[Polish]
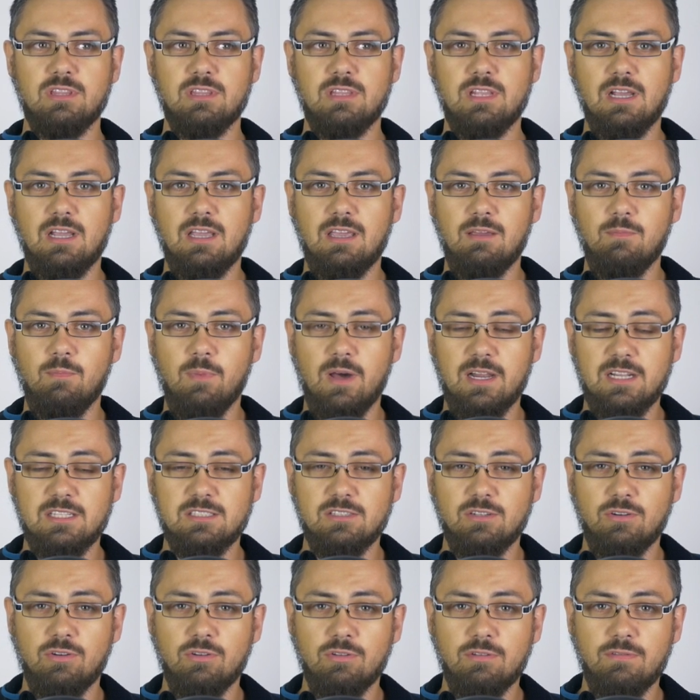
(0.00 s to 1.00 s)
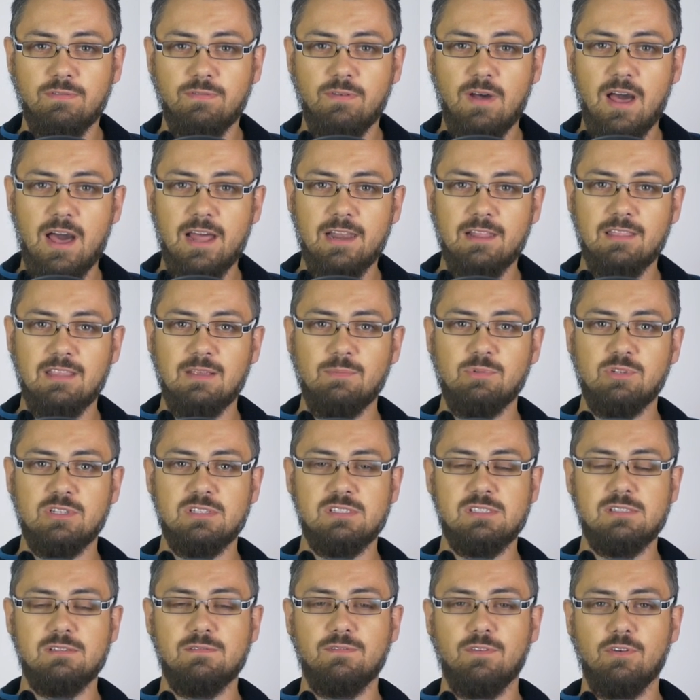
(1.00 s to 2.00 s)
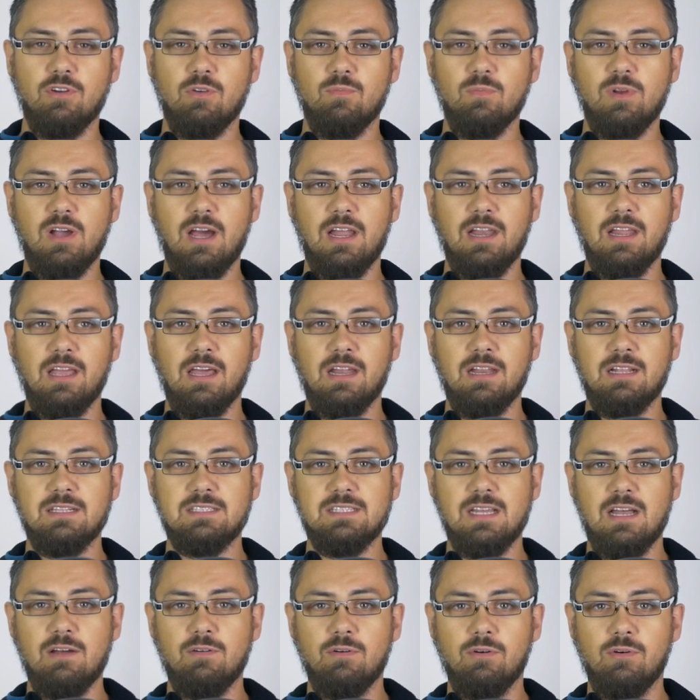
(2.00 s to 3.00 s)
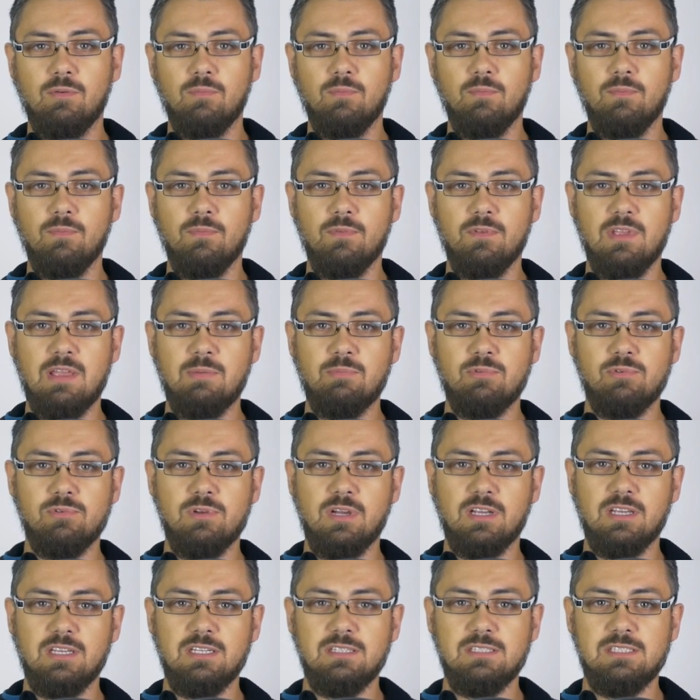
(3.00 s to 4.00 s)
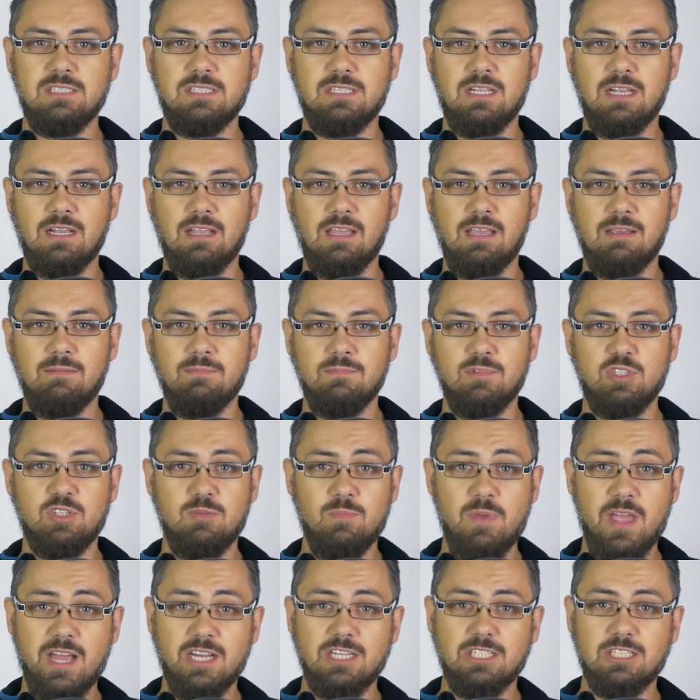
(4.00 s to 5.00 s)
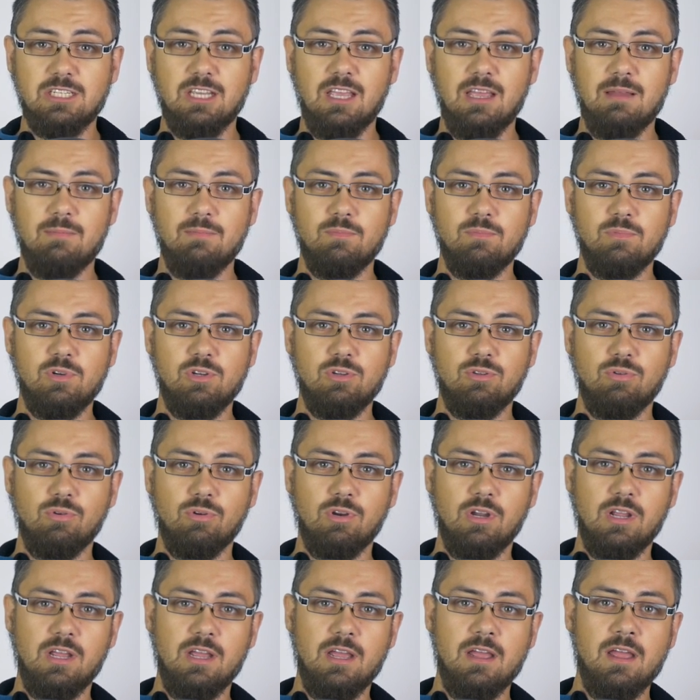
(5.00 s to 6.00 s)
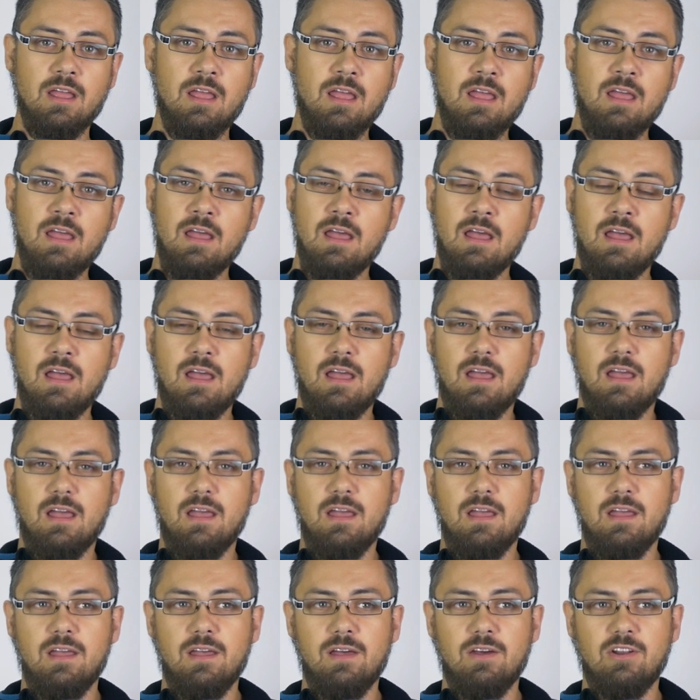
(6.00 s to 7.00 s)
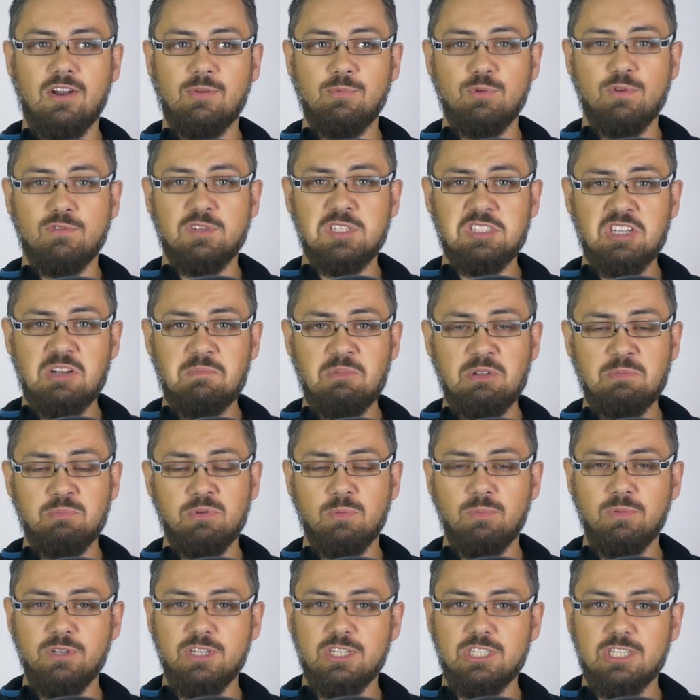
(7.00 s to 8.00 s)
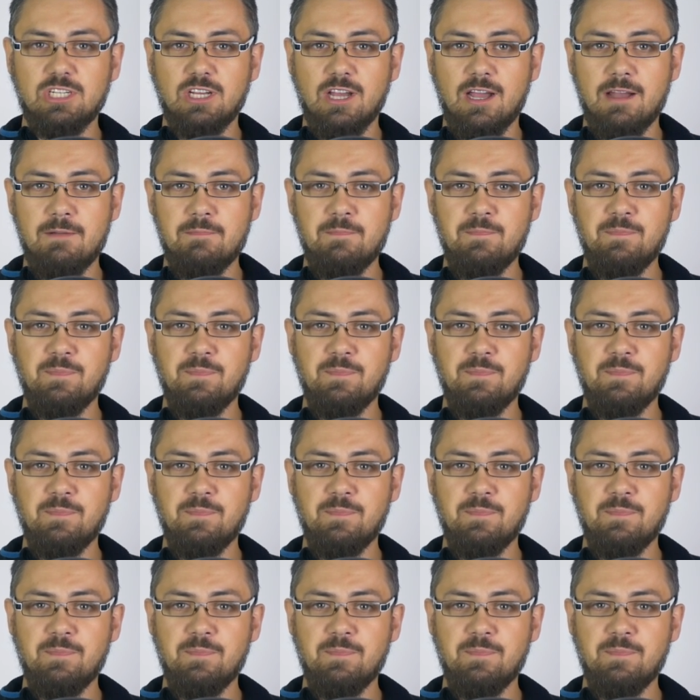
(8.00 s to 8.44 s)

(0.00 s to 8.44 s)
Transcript: taki bardzo otwarty przez swoją karierę całą, nie był jakiś takim śmieszkiem, który e, robił wszystko pod publiczkę.